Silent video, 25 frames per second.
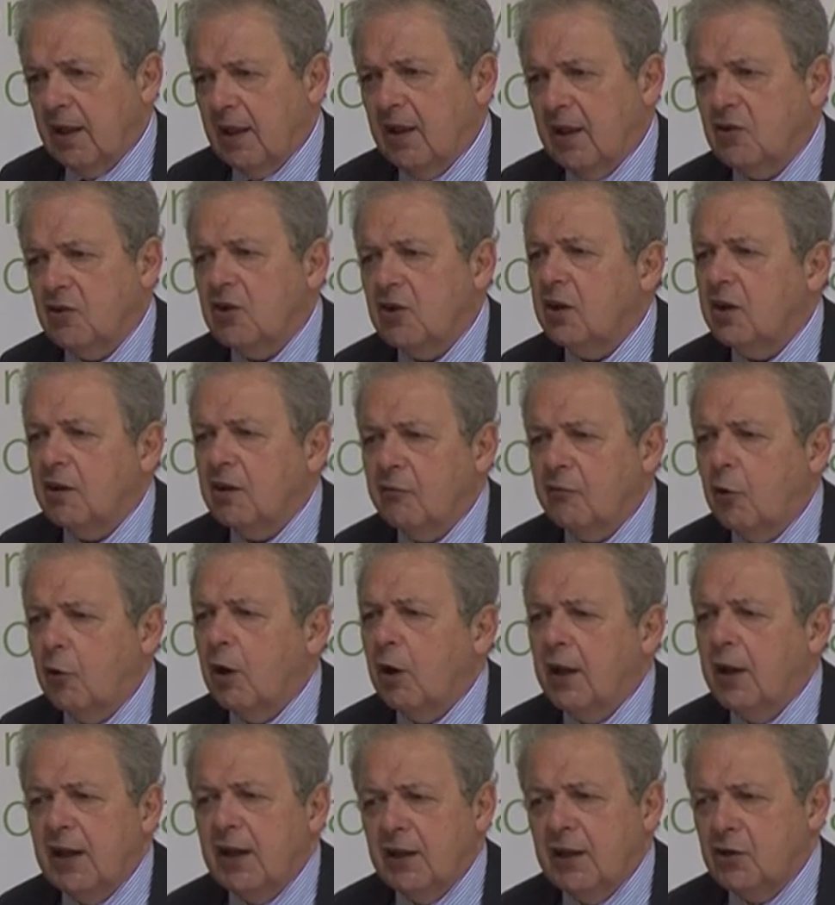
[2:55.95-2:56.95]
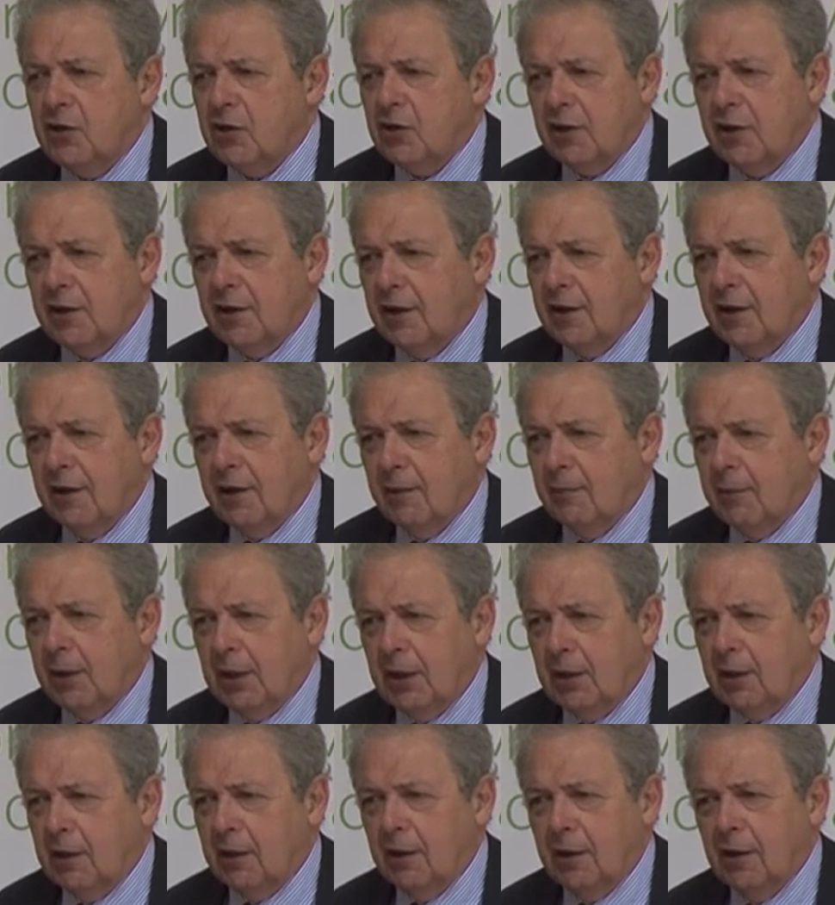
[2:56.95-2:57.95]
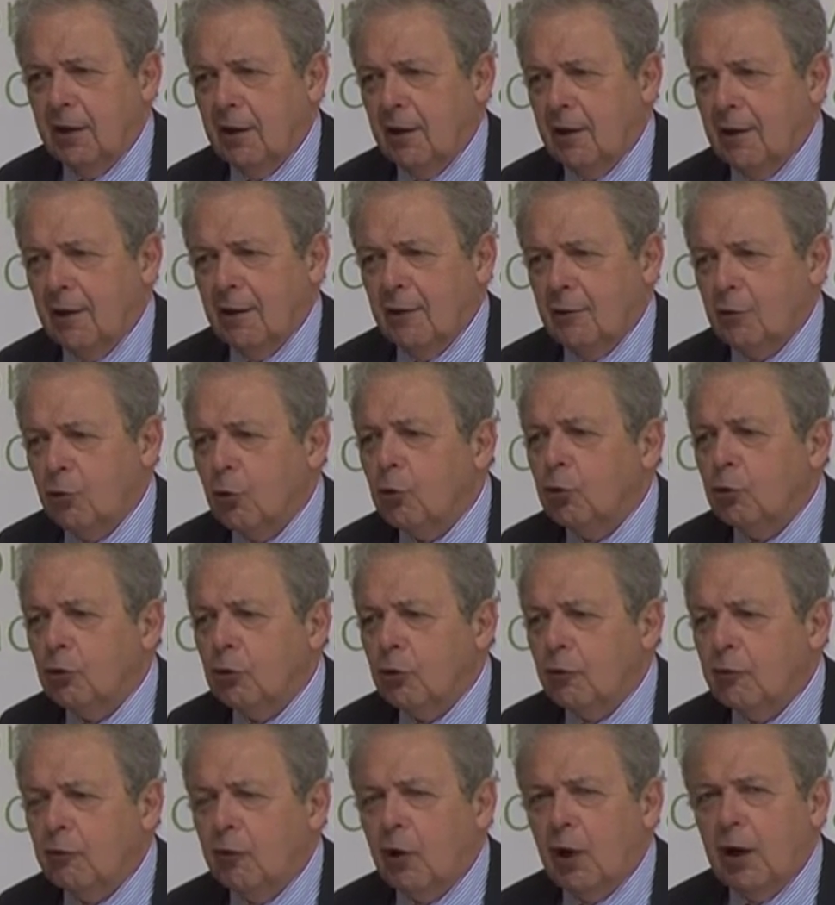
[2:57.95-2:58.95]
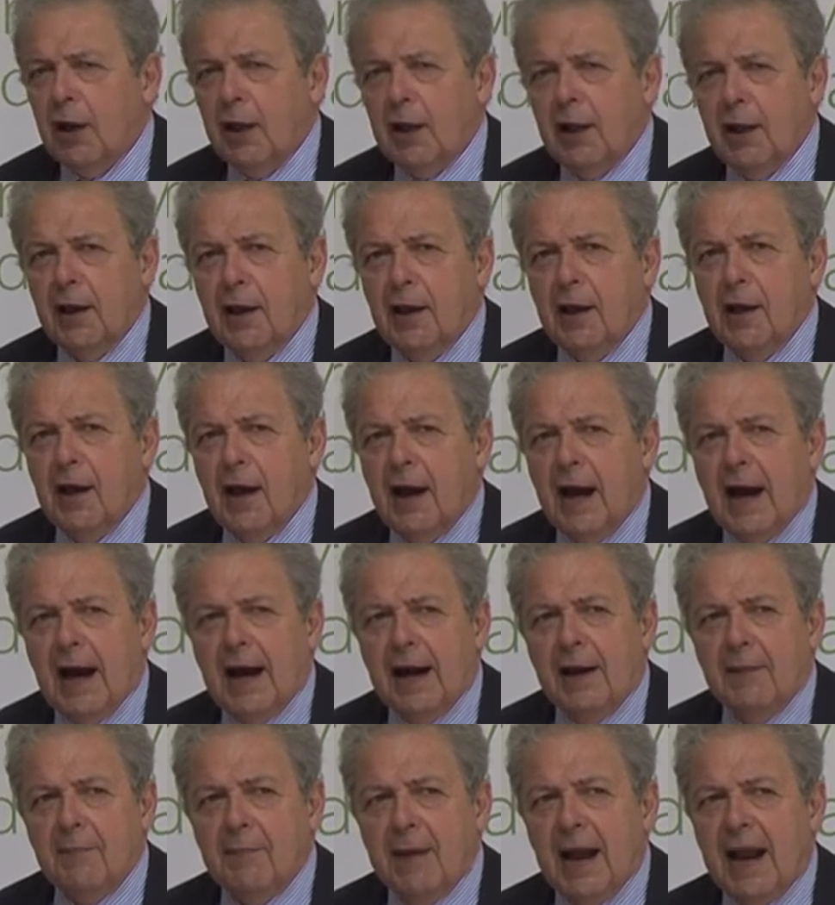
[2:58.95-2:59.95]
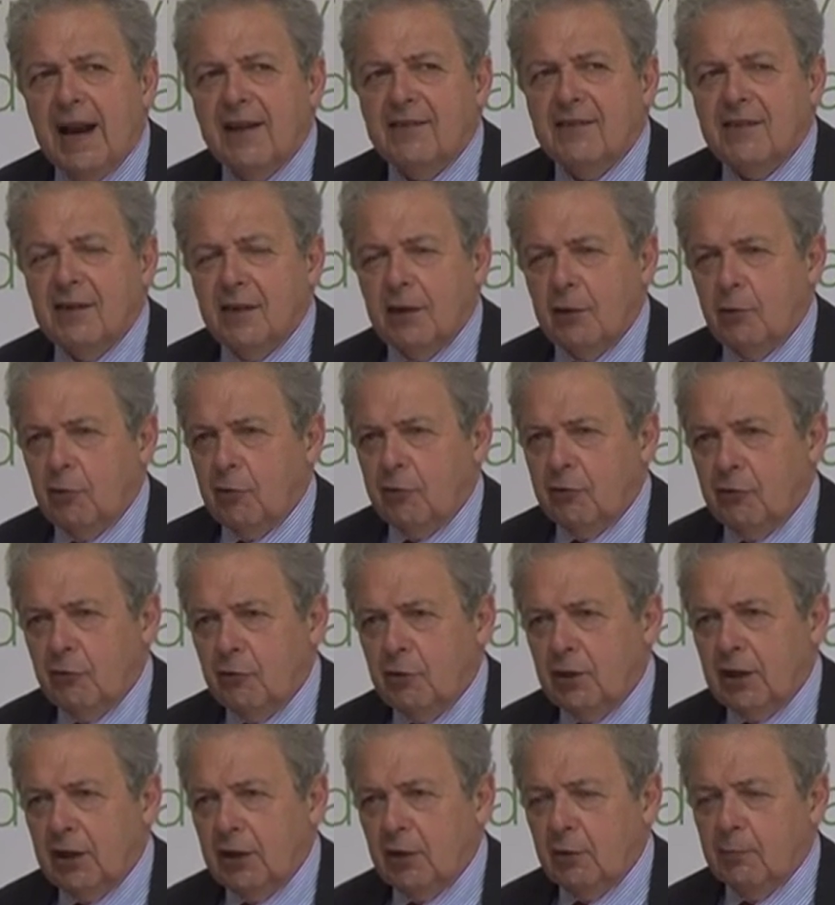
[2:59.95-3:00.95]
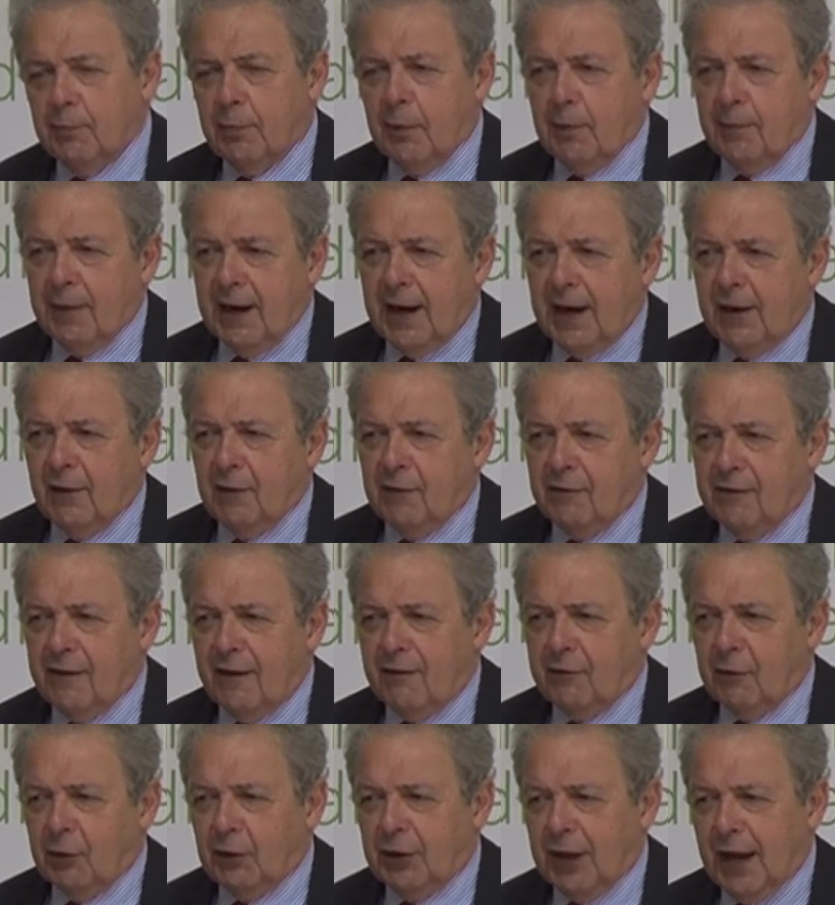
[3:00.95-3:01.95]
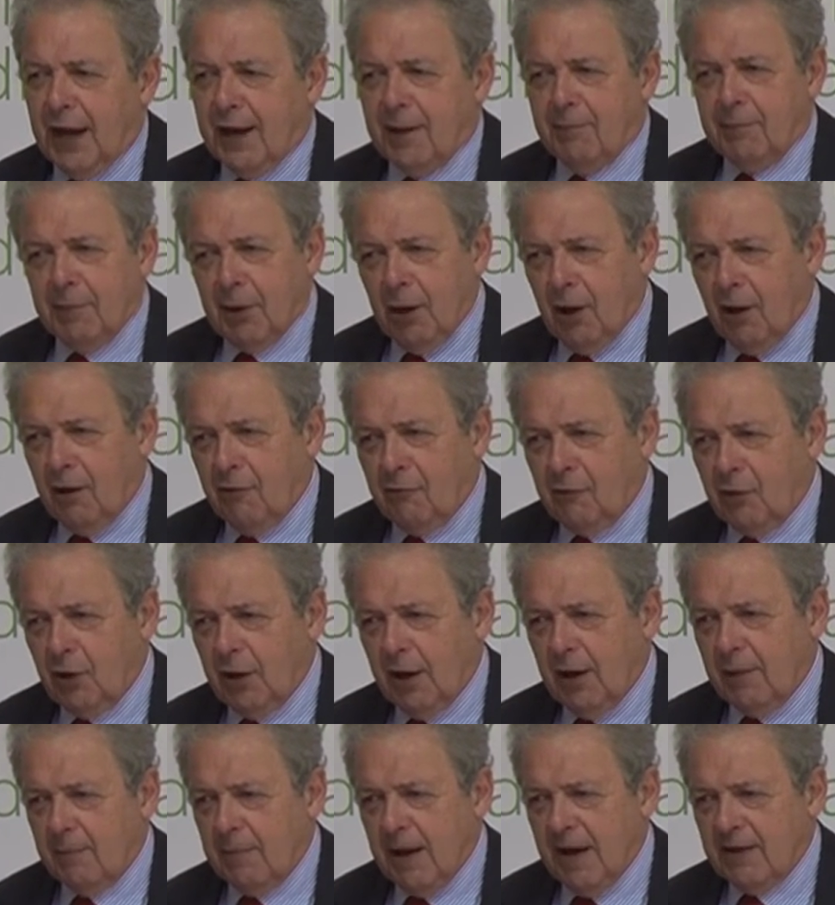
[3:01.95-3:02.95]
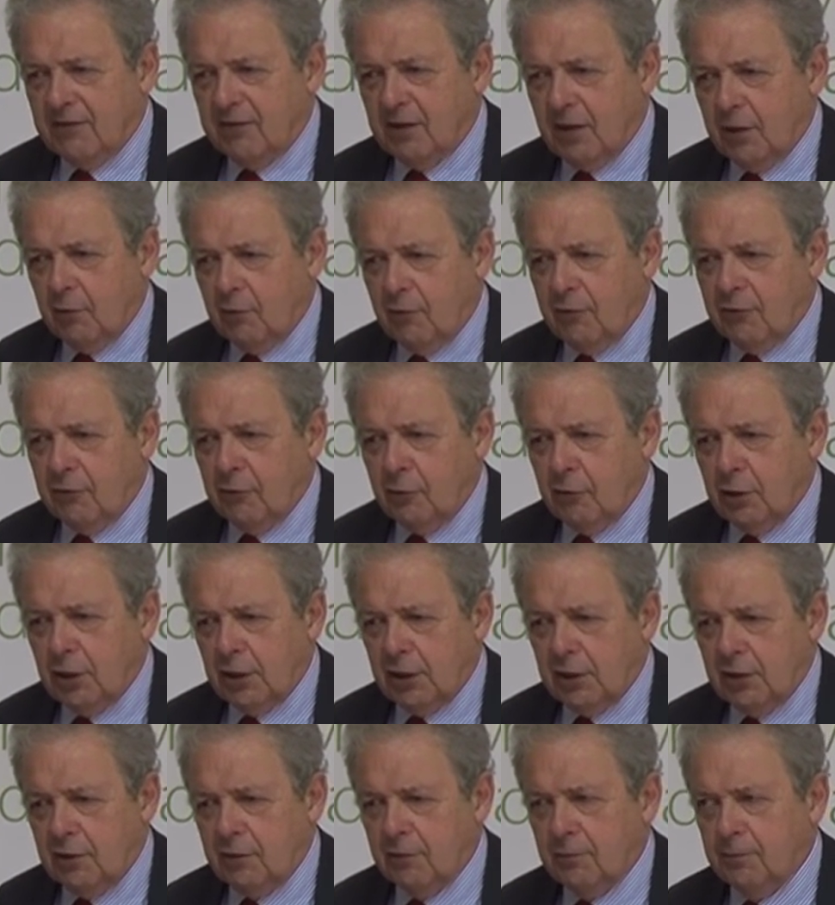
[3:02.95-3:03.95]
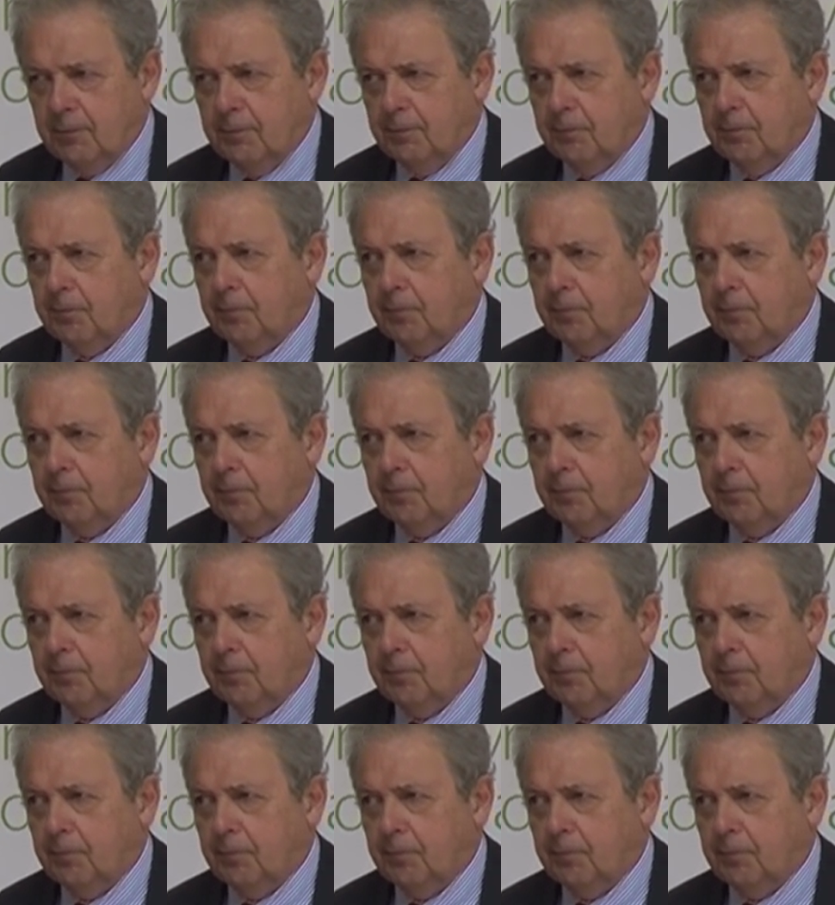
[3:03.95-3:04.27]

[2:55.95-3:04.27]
La gente vuole eleggere direttamente tutto, vuole armarsi di questo diritto, poi magari non va a votare, però vuole armarsi di questo diritto.